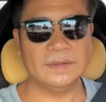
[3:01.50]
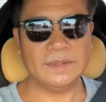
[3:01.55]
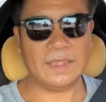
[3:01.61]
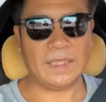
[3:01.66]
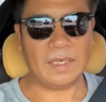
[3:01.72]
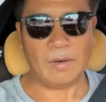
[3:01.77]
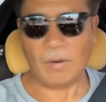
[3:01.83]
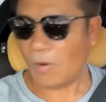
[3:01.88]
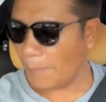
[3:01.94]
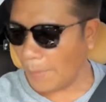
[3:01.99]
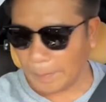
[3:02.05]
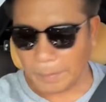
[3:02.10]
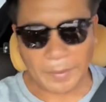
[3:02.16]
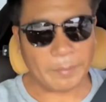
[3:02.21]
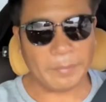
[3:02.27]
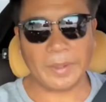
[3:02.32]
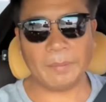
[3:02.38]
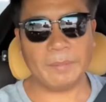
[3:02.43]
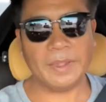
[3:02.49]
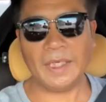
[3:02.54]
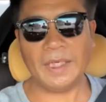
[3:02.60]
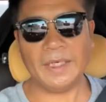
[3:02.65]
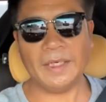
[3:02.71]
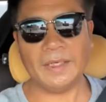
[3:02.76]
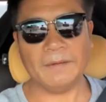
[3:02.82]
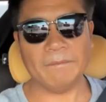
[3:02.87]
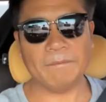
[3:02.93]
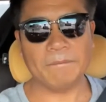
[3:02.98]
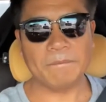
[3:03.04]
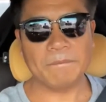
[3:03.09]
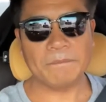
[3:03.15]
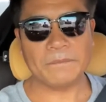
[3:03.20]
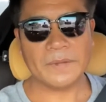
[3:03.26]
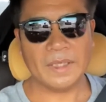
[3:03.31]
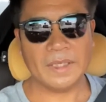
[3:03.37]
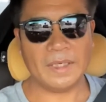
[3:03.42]
นะ ออกแบบเต็มเต็มที่เลย
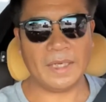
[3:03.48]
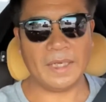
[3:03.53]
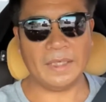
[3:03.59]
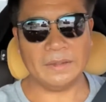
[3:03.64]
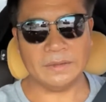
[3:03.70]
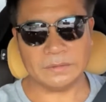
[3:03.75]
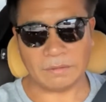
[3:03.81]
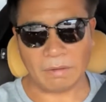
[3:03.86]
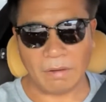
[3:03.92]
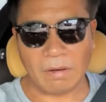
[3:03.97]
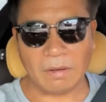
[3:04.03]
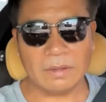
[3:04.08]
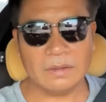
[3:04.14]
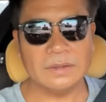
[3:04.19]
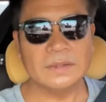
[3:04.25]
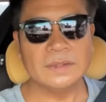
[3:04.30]
นะ สอง